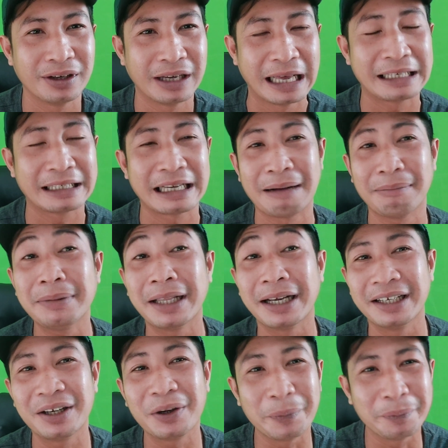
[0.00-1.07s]
anh Thám
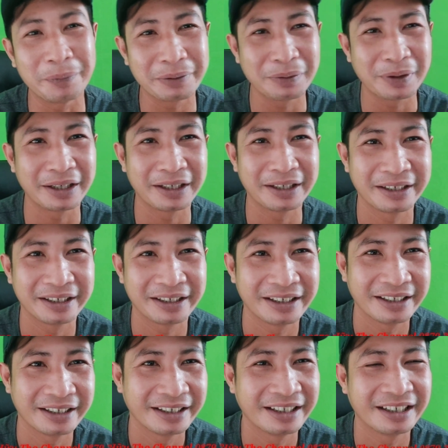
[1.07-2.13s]
Tử Cung đó mày
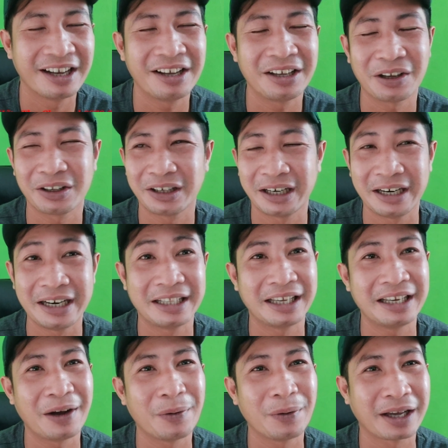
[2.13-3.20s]
à, coi này đi
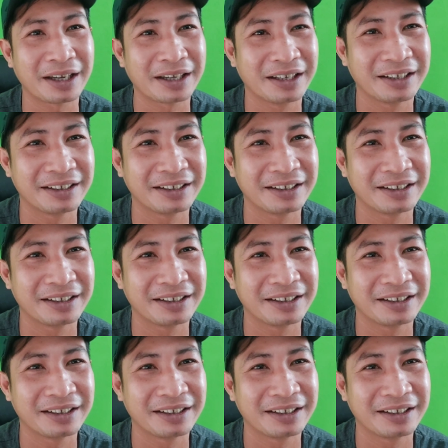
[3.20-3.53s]
tới đâu lần